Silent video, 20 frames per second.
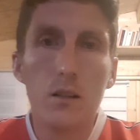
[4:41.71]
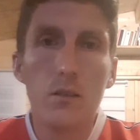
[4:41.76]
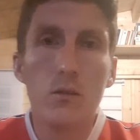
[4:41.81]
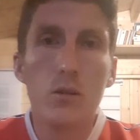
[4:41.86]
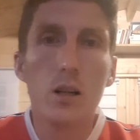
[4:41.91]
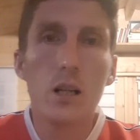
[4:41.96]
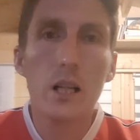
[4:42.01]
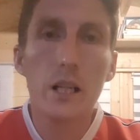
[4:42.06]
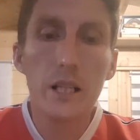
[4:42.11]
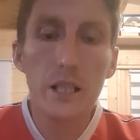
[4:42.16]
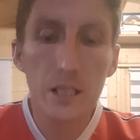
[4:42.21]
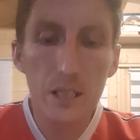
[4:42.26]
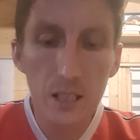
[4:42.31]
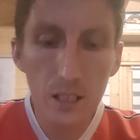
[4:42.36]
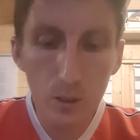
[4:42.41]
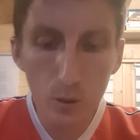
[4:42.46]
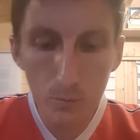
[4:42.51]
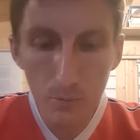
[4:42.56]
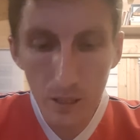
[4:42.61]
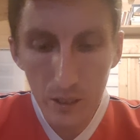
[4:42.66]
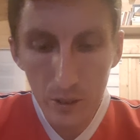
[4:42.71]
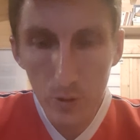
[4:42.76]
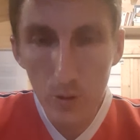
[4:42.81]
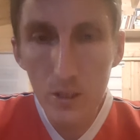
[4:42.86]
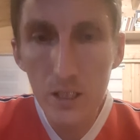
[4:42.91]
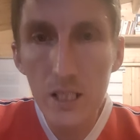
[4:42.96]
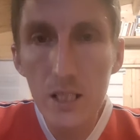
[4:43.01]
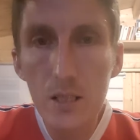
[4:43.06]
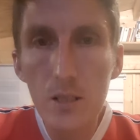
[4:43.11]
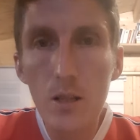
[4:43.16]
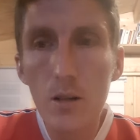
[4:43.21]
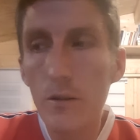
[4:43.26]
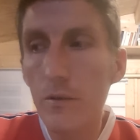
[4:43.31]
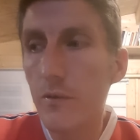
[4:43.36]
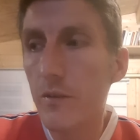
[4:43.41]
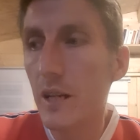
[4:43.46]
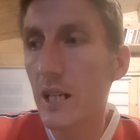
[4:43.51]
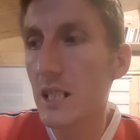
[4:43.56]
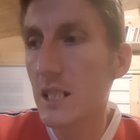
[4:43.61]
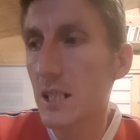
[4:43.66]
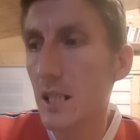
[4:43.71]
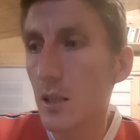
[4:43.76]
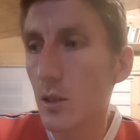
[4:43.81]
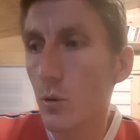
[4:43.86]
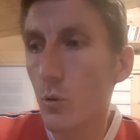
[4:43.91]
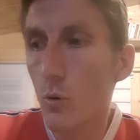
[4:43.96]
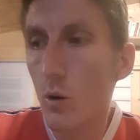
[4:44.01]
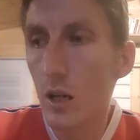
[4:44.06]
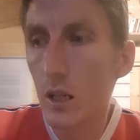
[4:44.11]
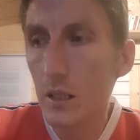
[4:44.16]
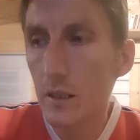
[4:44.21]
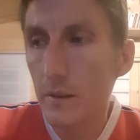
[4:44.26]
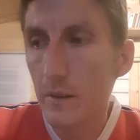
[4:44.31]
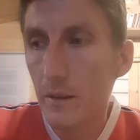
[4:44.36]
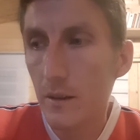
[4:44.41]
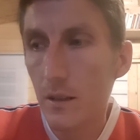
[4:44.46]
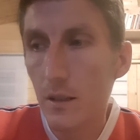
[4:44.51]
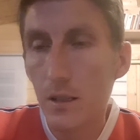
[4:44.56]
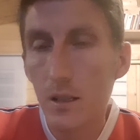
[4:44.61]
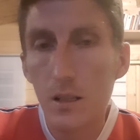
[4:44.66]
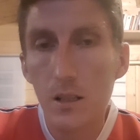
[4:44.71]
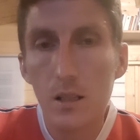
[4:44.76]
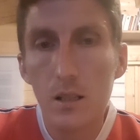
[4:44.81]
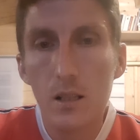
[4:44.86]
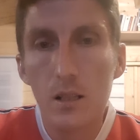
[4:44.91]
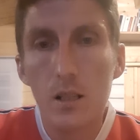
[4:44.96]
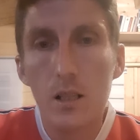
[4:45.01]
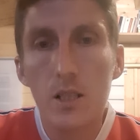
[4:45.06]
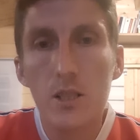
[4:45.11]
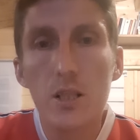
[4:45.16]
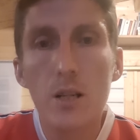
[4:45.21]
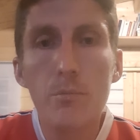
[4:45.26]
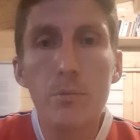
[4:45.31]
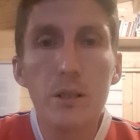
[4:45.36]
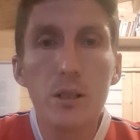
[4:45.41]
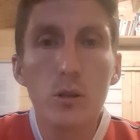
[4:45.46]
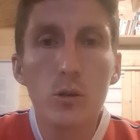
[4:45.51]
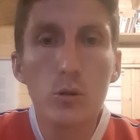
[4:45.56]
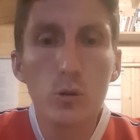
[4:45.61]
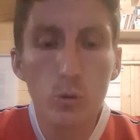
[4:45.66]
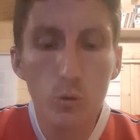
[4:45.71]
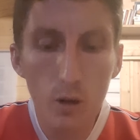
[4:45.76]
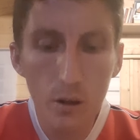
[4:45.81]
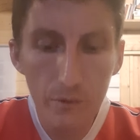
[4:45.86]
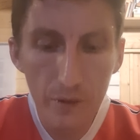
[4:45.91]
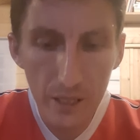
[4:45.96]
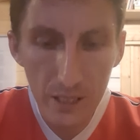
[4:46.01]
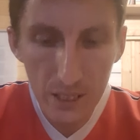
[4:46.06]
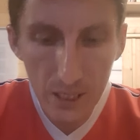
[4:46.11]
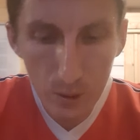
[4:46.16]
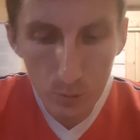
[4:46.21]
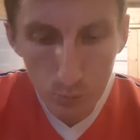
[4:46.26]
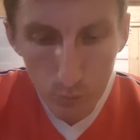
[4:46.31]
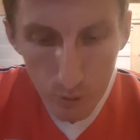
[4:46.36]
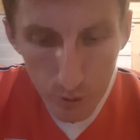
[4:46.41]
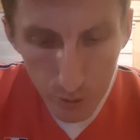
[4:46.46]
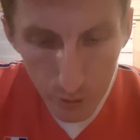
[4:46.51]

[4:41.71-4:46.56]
Voilà, et c'est en Matthieu 19, verset 3, chapitre 3, verset 12